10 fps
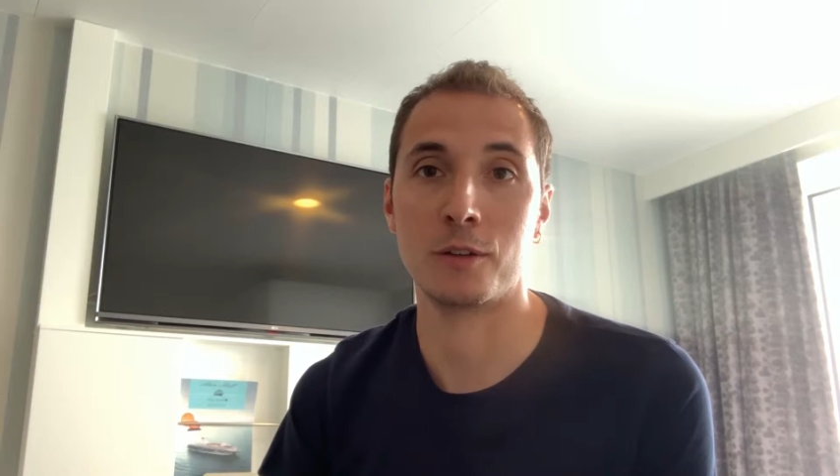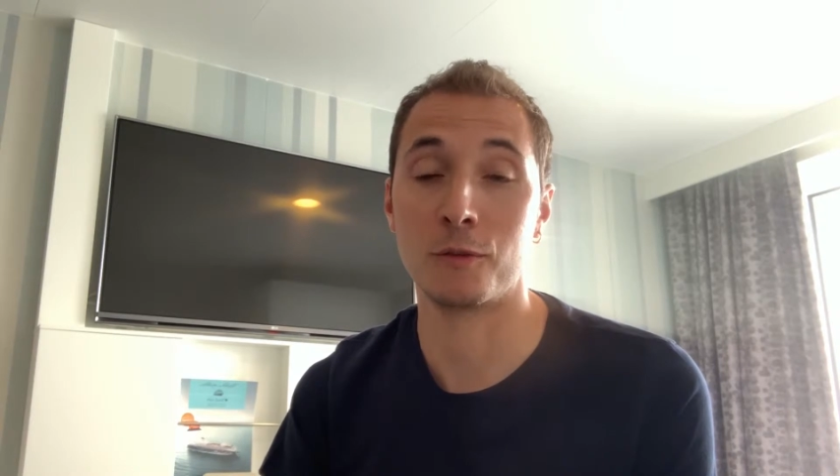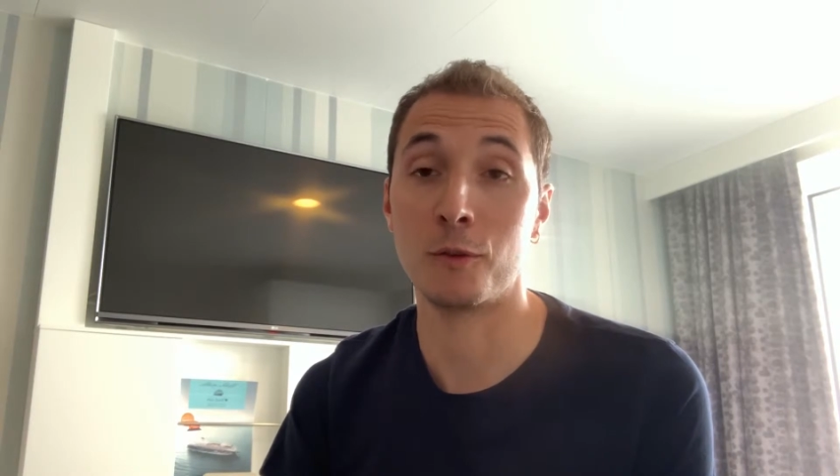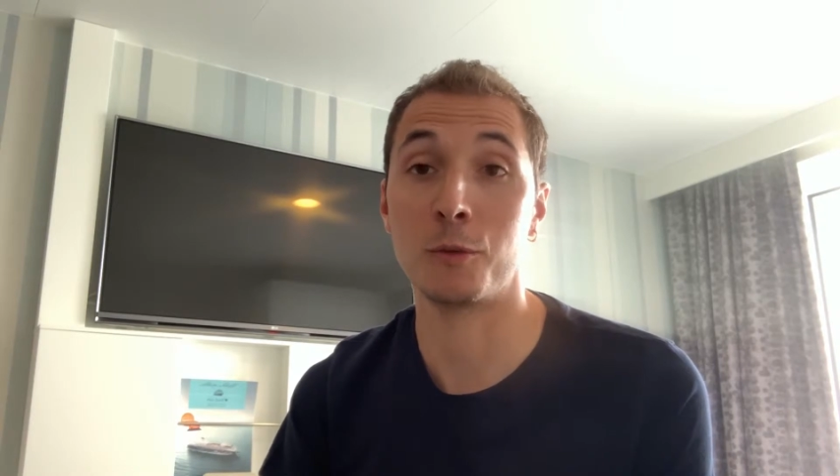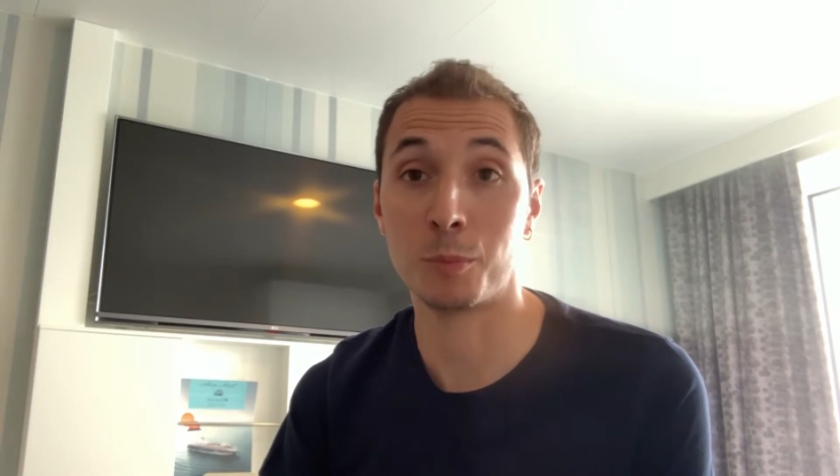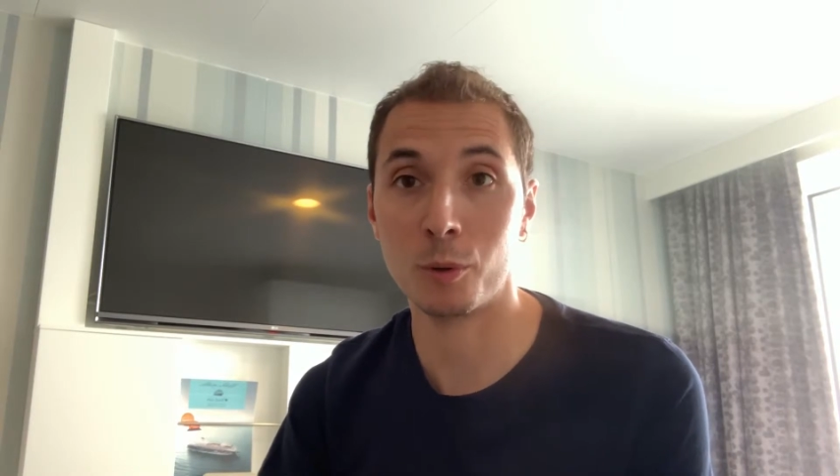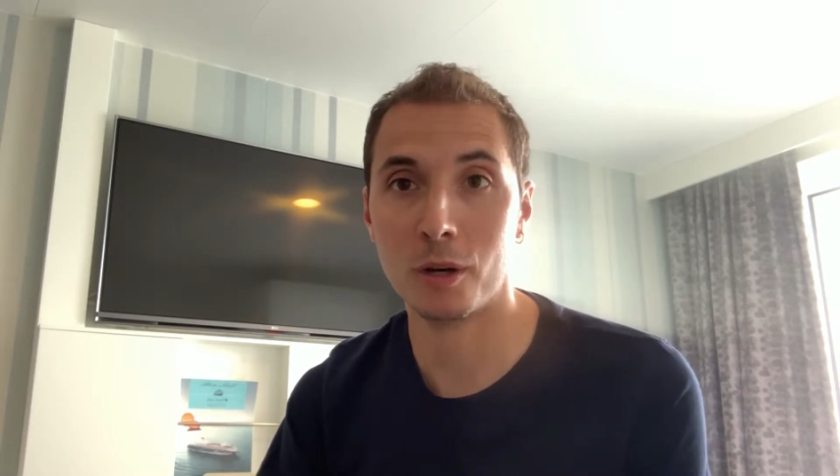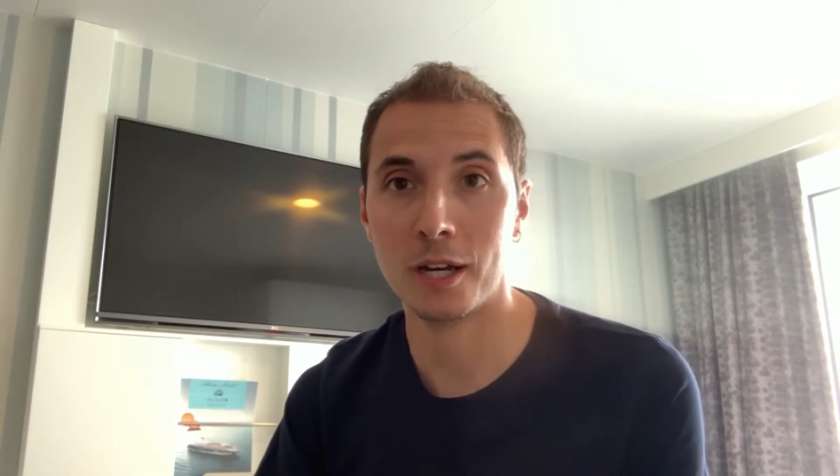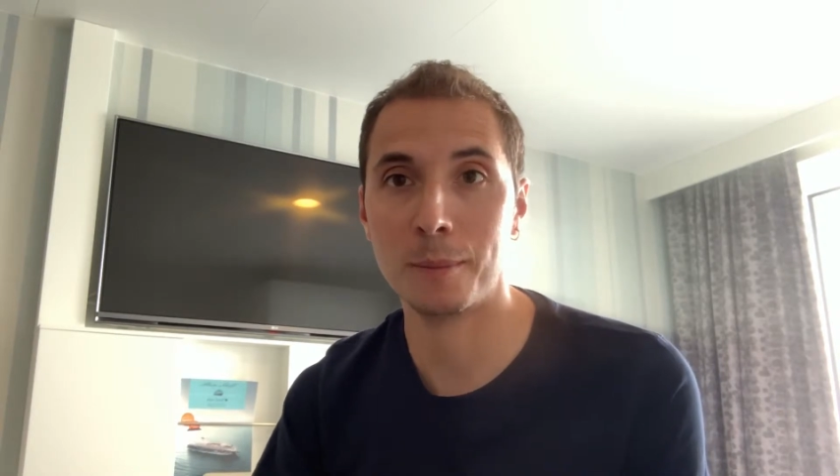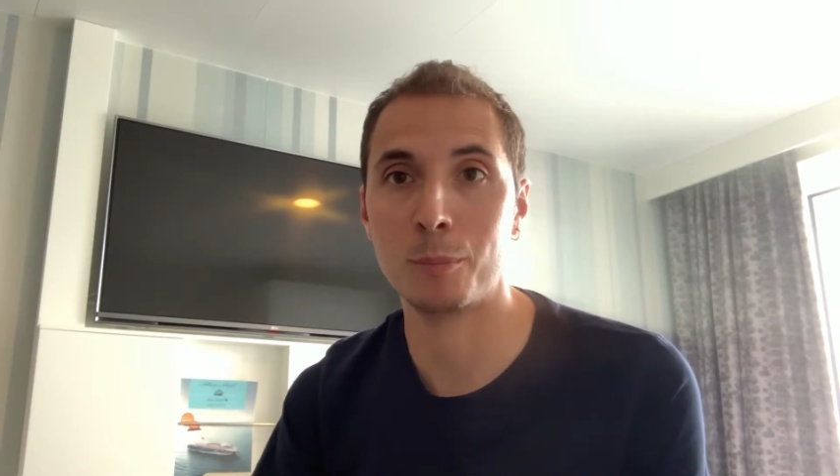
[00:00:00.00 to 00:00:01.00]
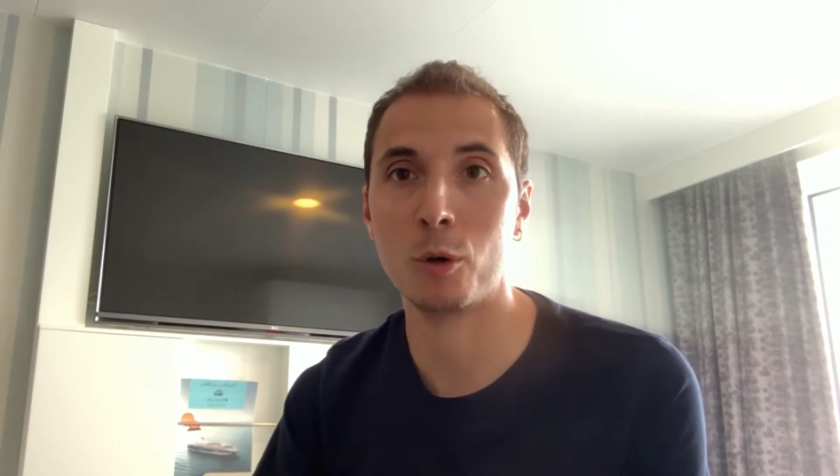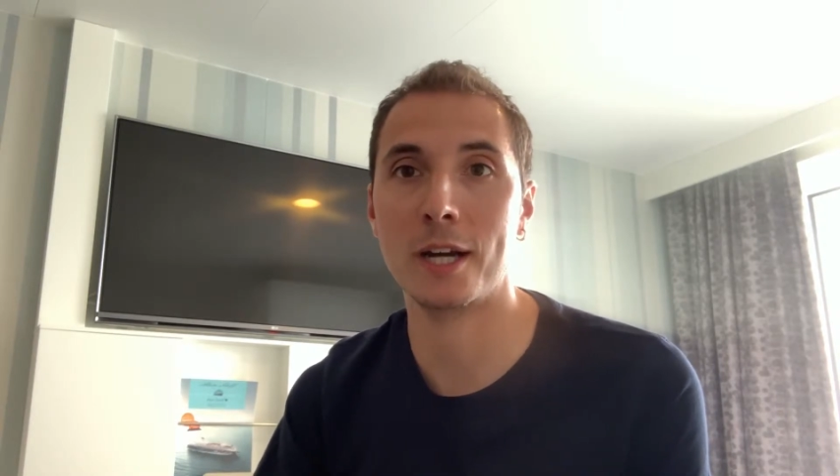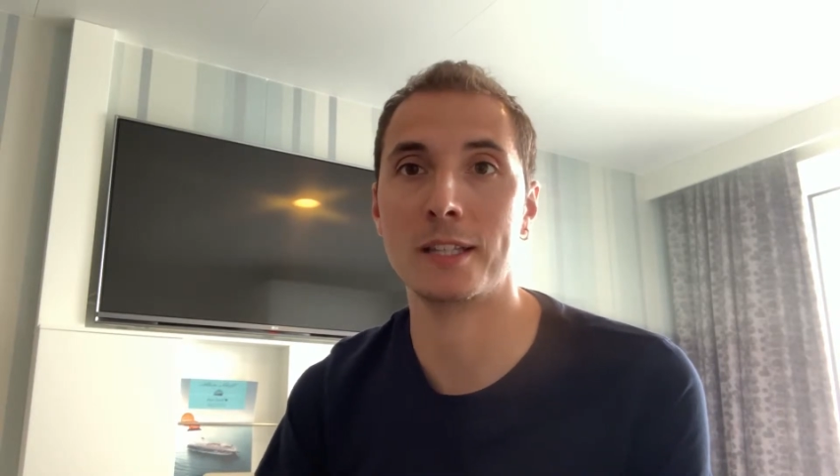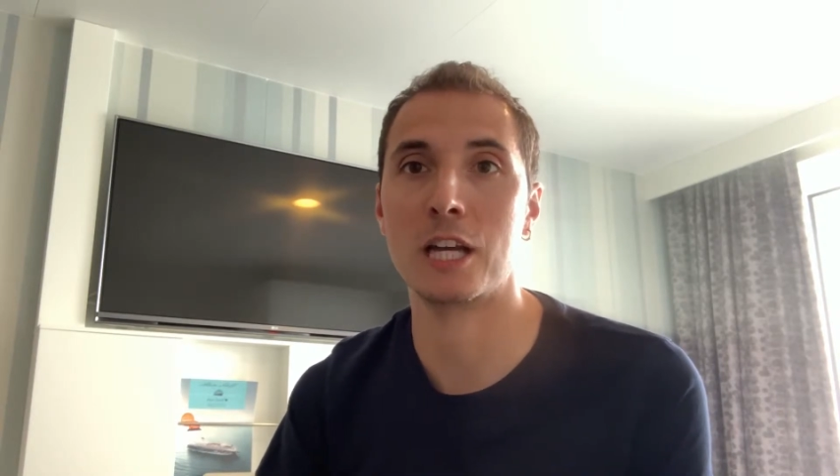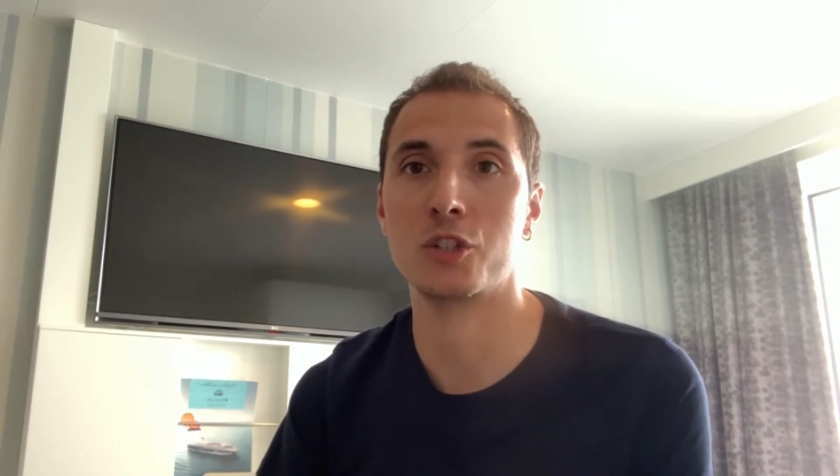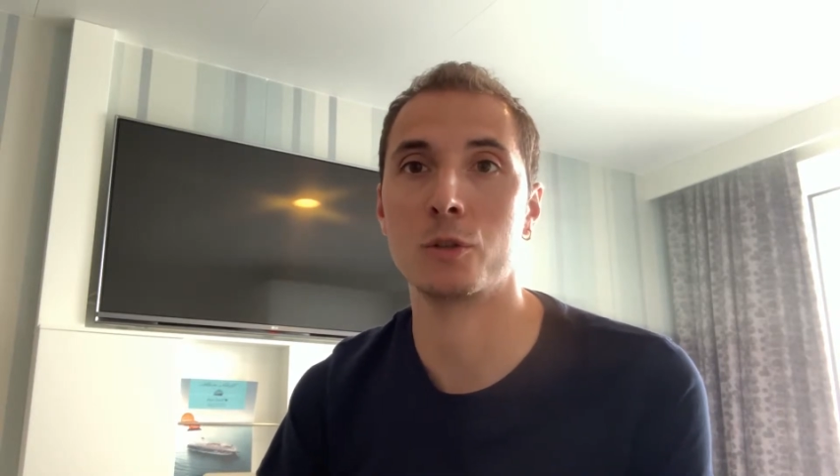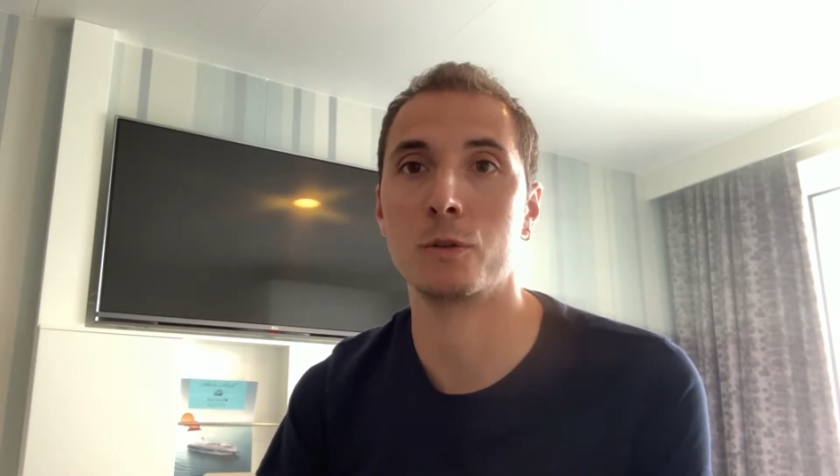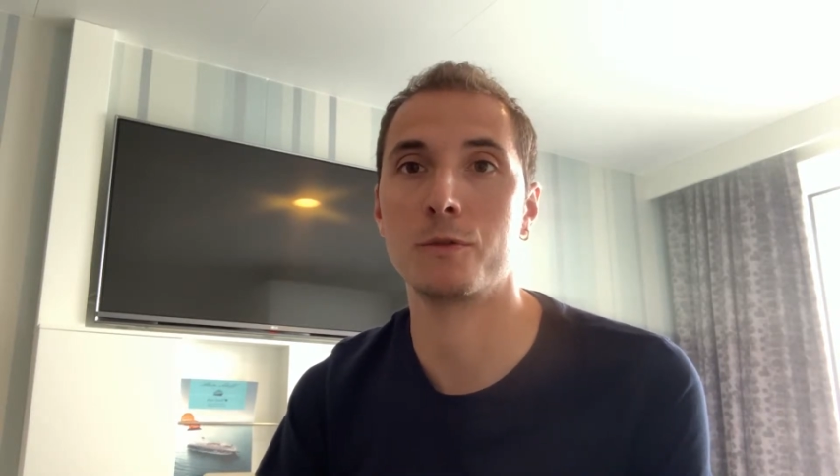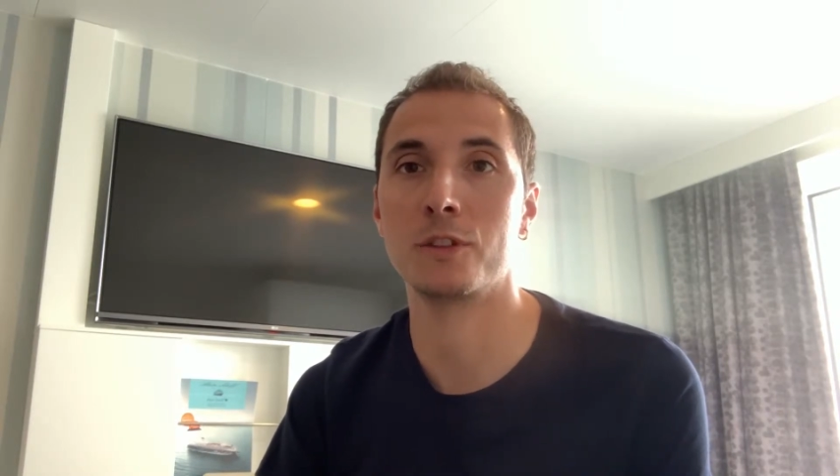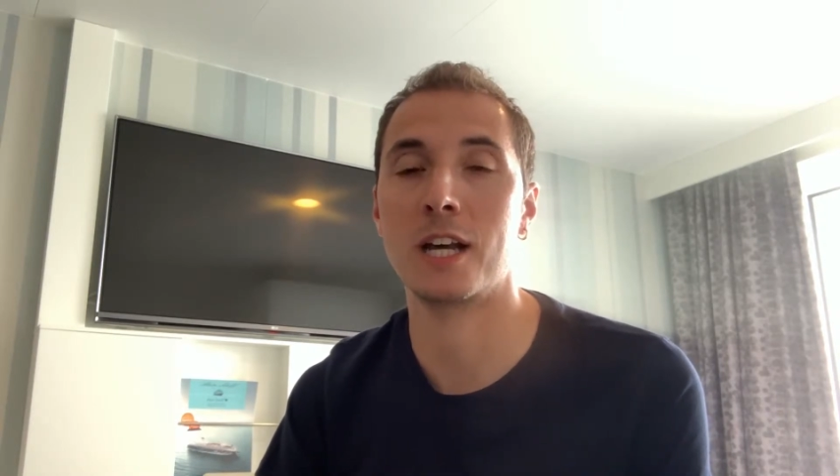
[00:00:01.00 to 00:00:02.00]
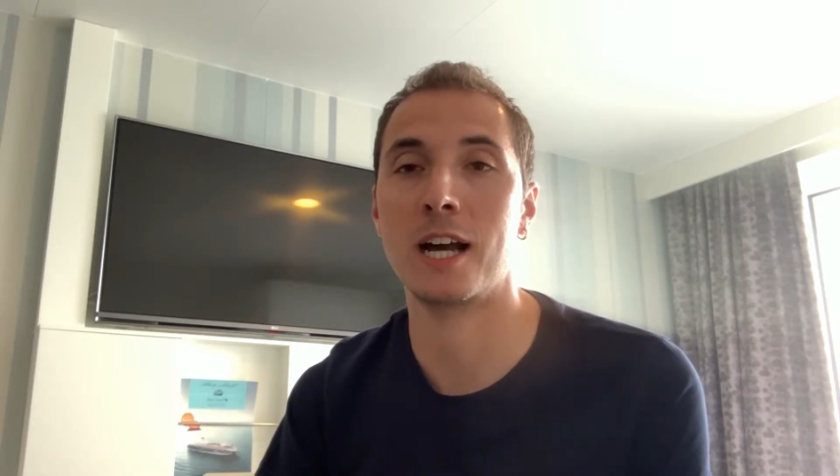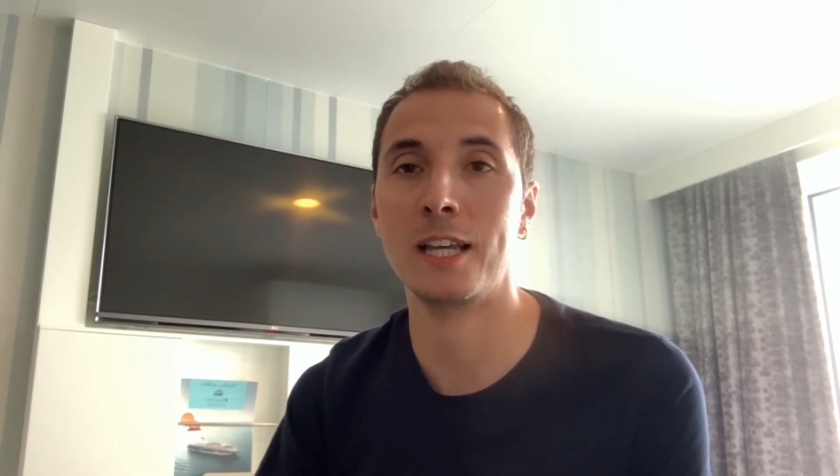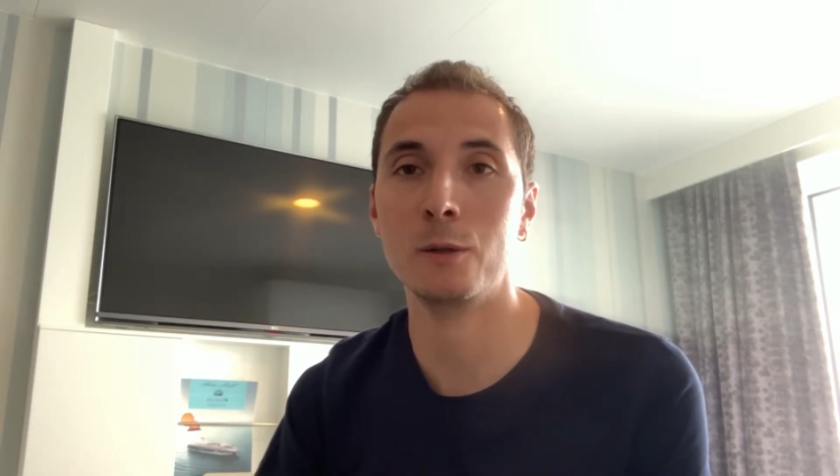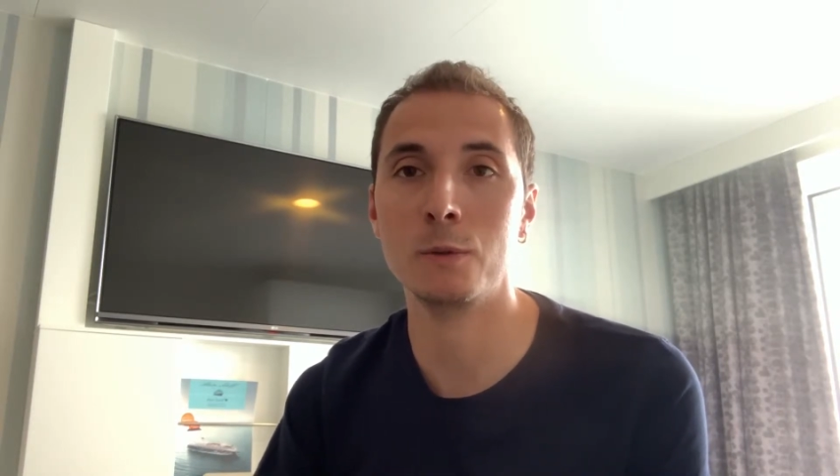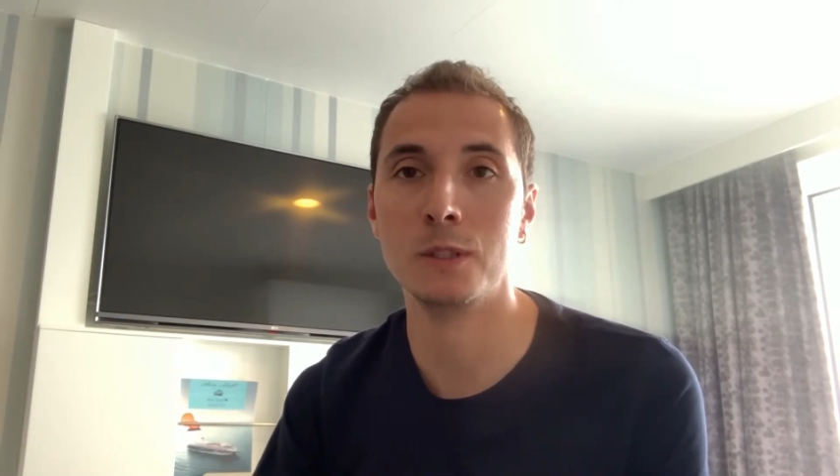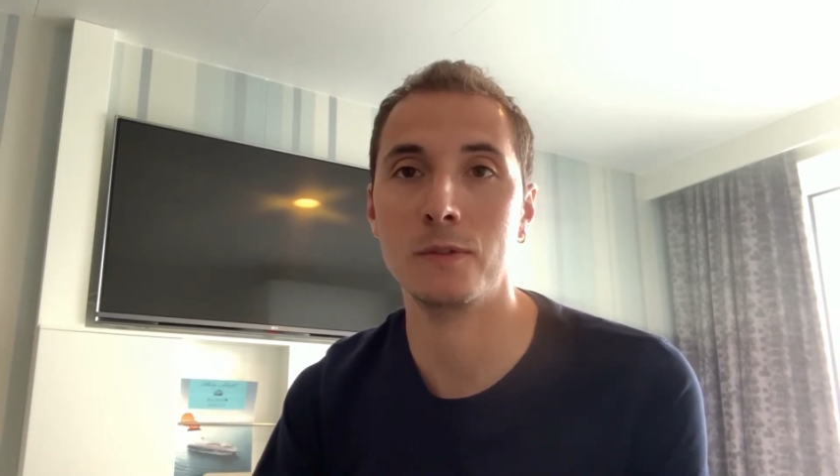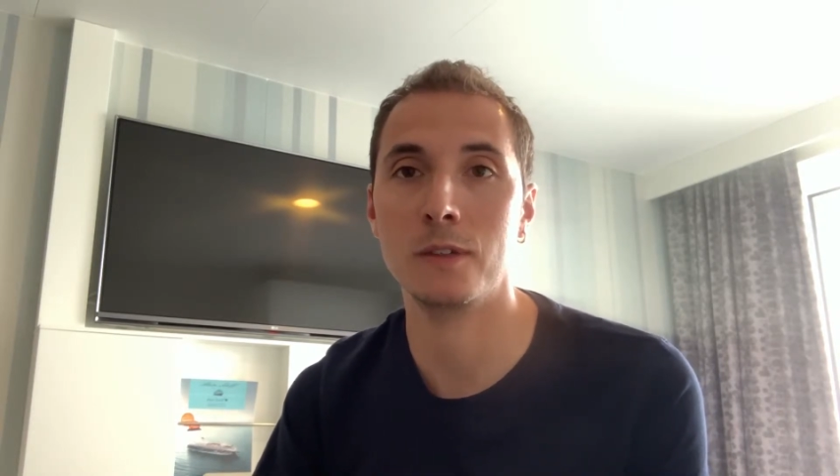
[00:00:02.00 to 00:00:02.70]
wollt buchen, buchen das schon von daheim aus,